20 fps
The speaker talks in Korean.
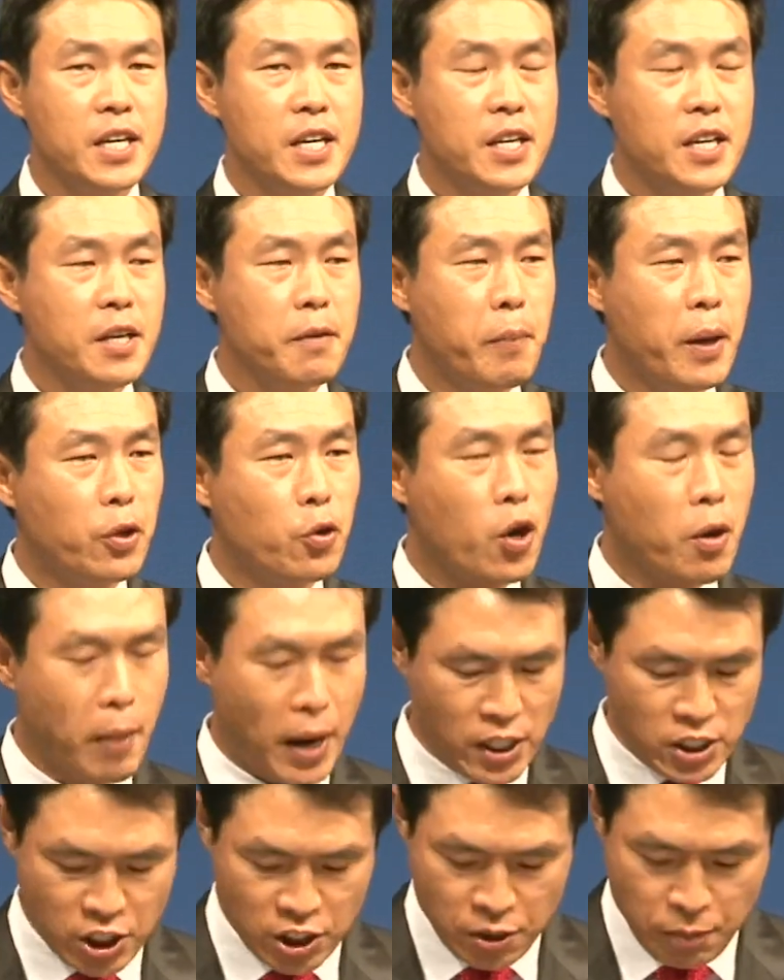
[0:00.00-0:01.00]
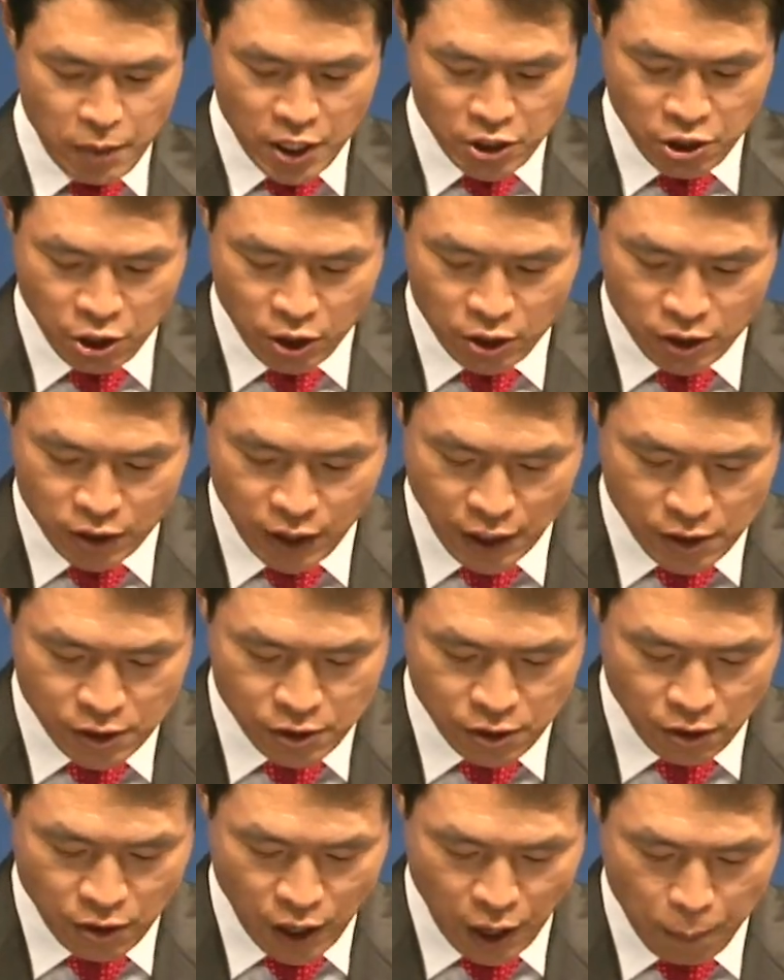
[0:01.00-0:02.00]
이 베드로가 말씀의
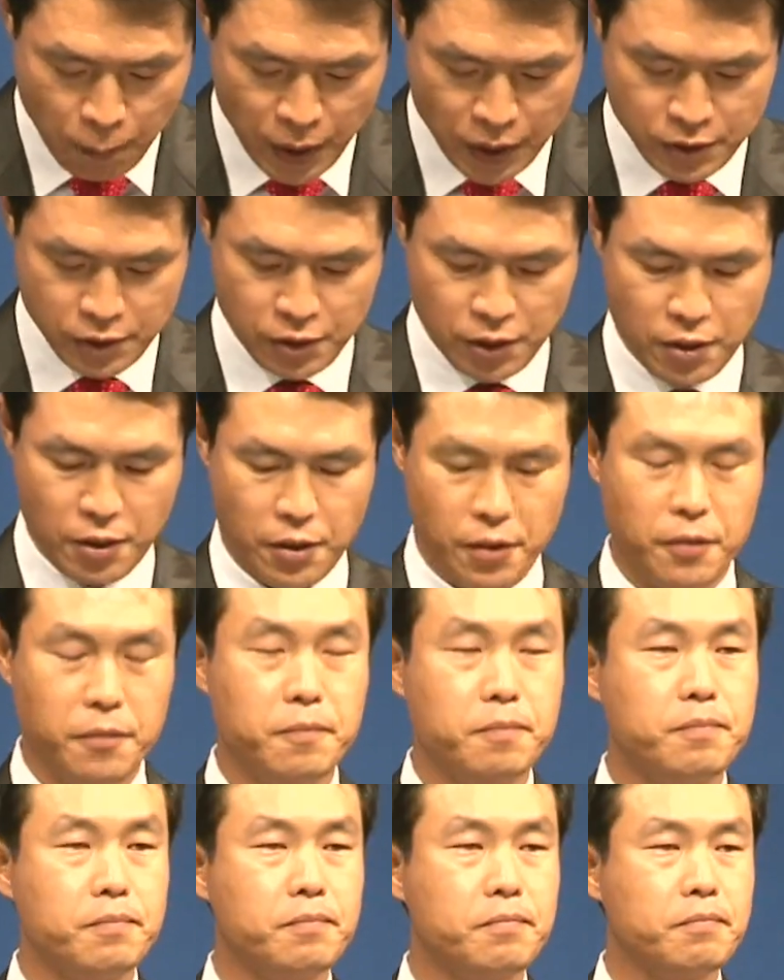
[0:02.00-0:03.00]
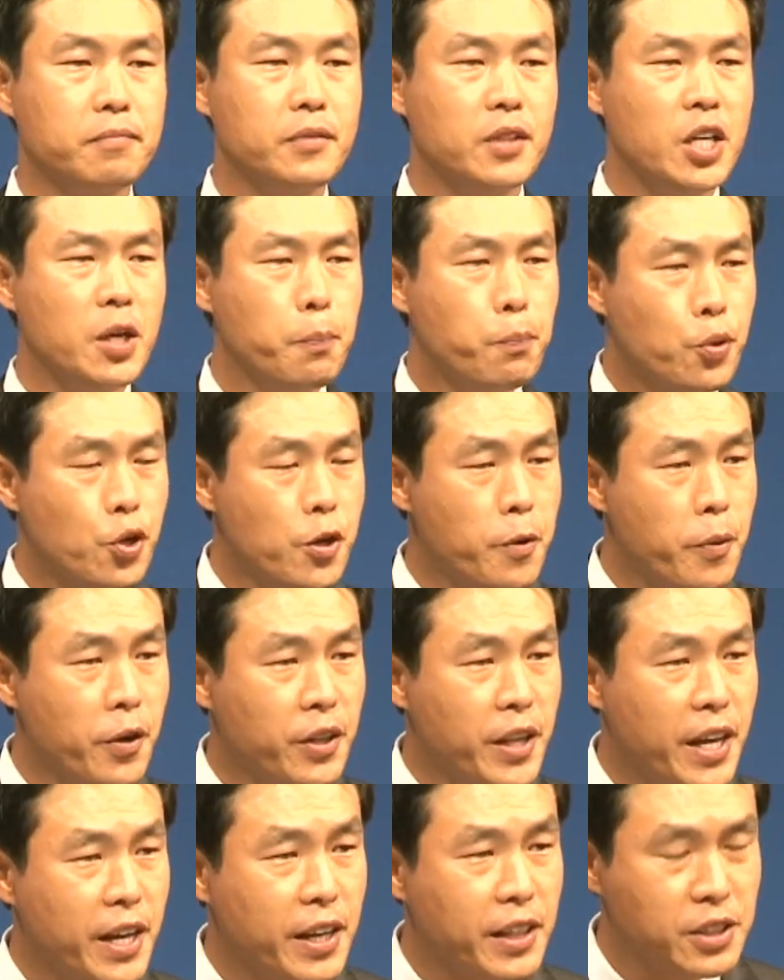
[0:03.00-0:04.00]
절대성 앞에서, 이
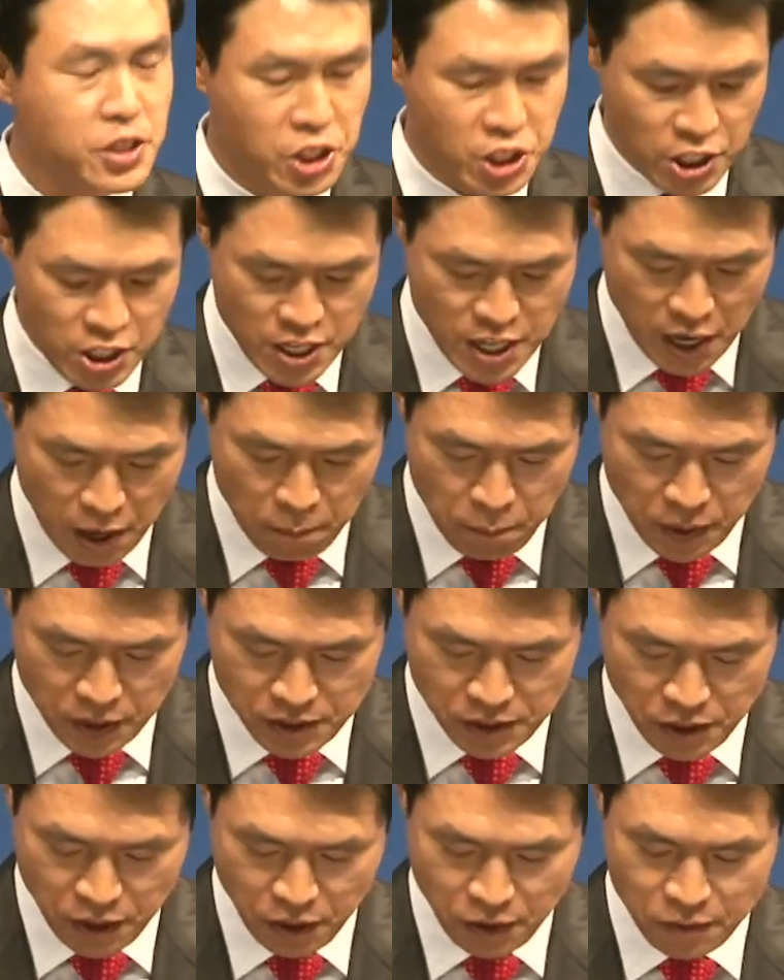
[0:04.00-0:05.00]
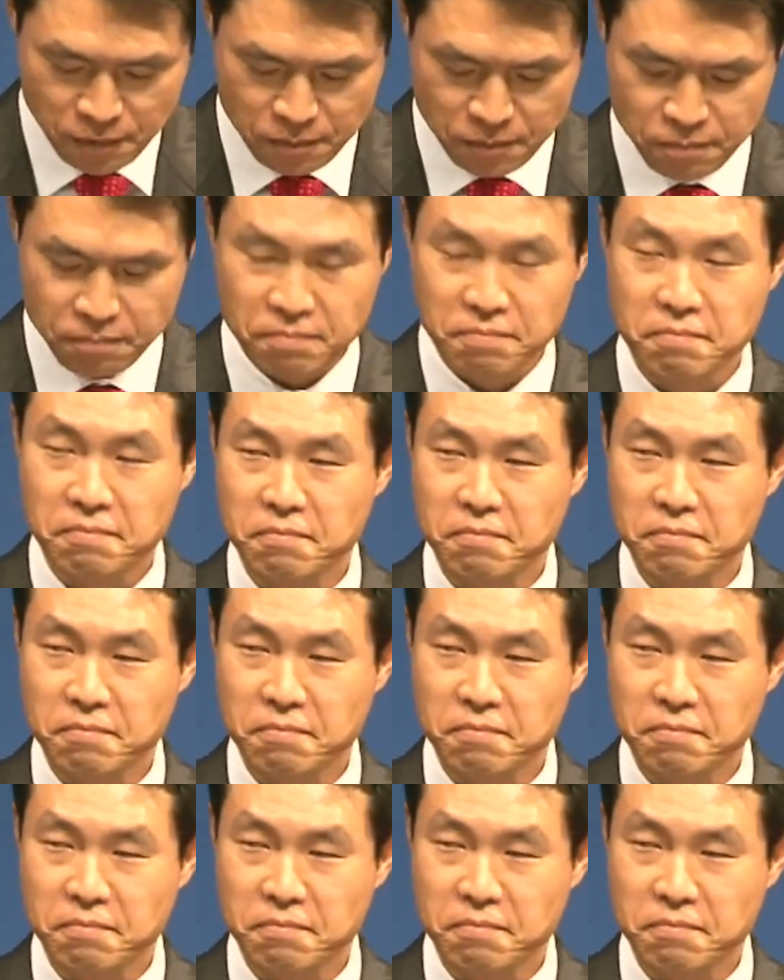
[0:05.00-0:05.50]
불변의 진리 앞에서